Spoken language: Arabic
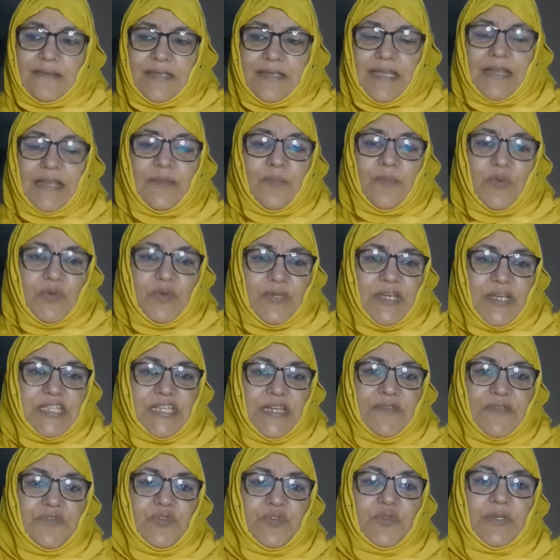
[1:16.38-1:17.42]
تحت
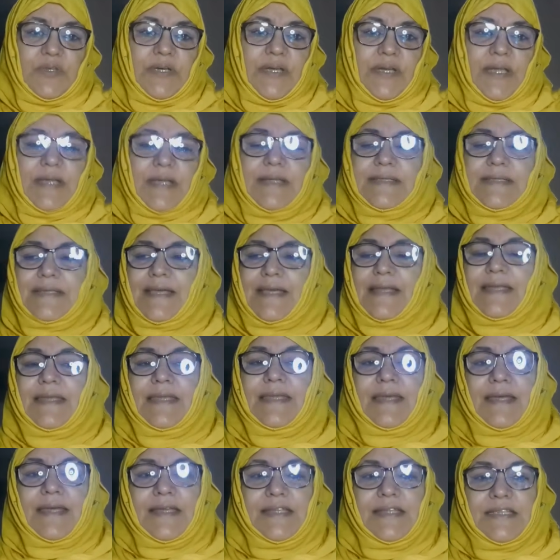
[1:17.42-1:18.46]
البوطاجي عرفتو القرايه قلت
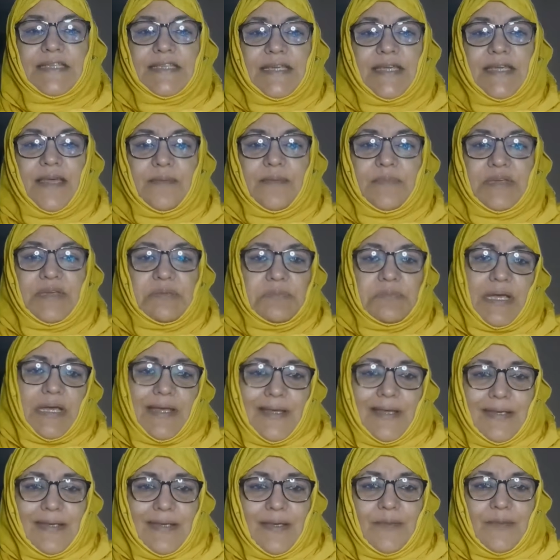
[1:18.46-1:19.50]
خليني خديجه كاع ما
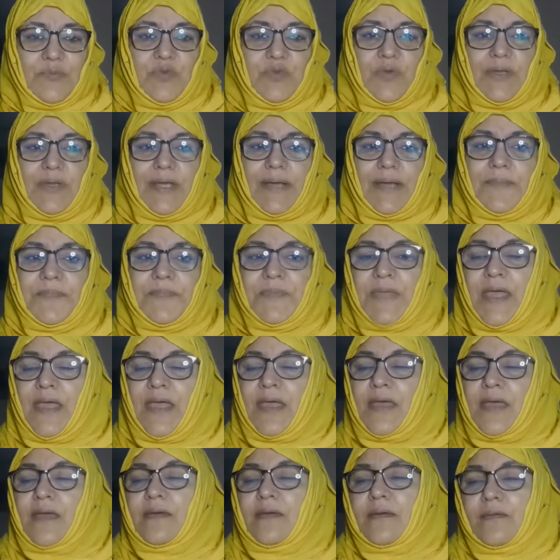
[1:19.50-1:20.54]
الحمد لله
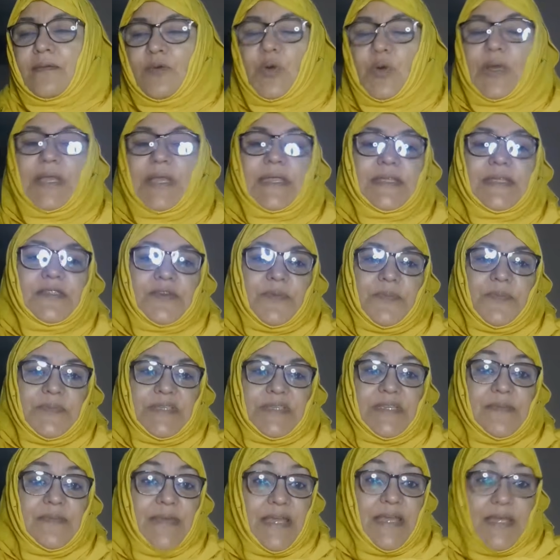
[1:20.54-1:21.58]
وخليتهم
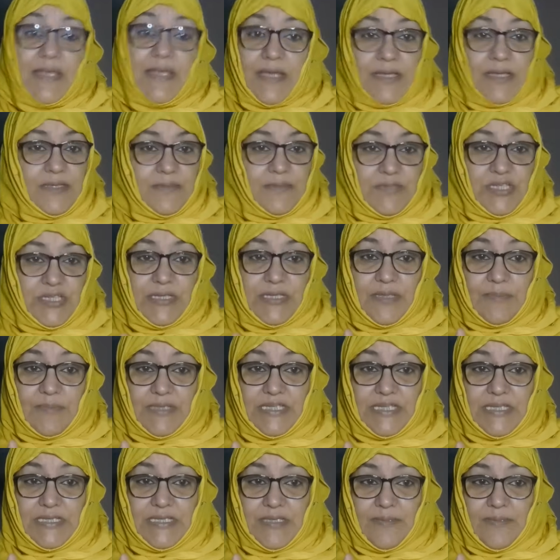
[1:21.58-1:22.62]
سيمانه هذه ماشي
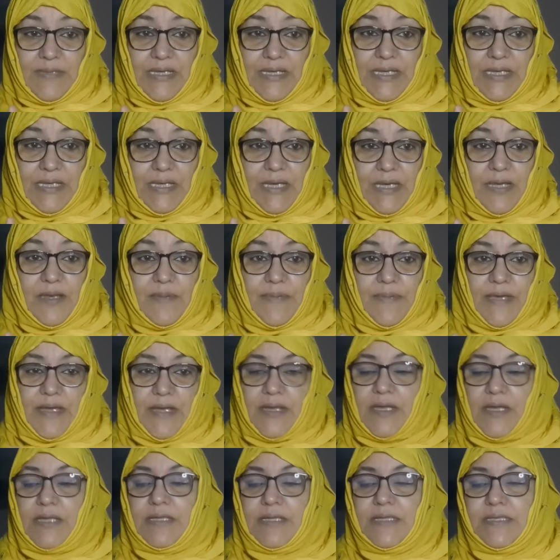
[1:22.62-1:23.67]
ماشي زعما كاين غير
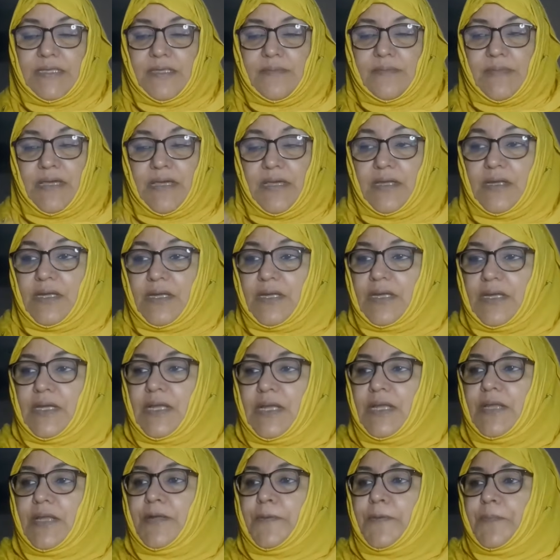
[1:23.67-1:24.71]
البارح هذه سيمانه
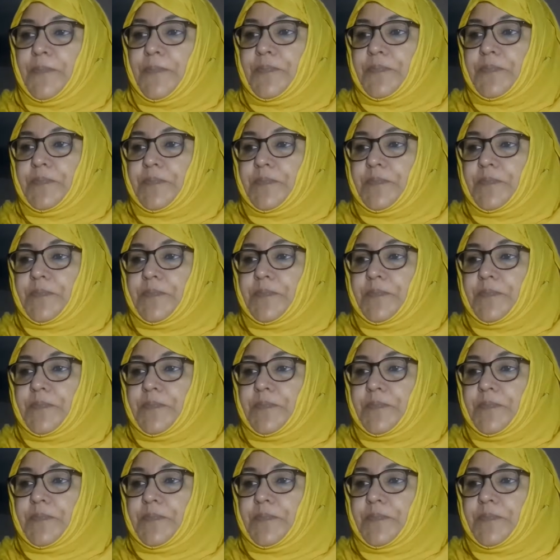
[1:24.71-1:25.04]
كنخليهم